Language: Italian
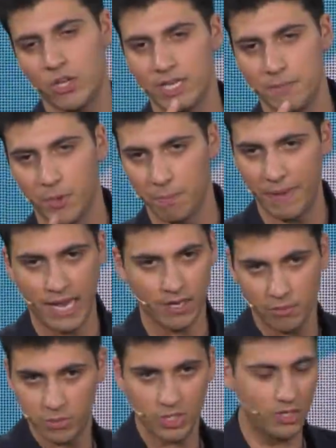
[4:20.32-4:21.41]
Madonna di
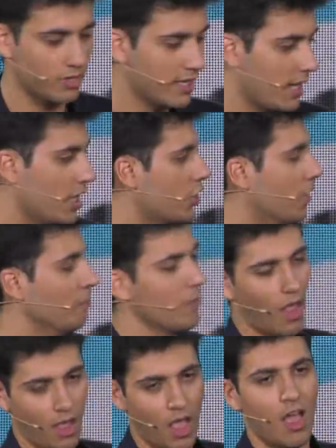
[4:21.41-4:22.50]
Pompei, come potete notare. Cioè,
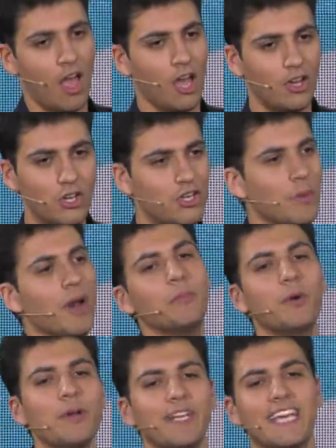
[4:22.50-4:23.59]
dice, ma
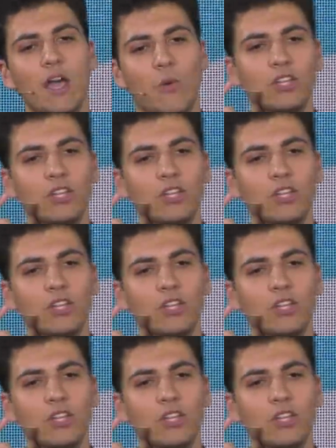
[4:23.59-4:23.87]
poi perché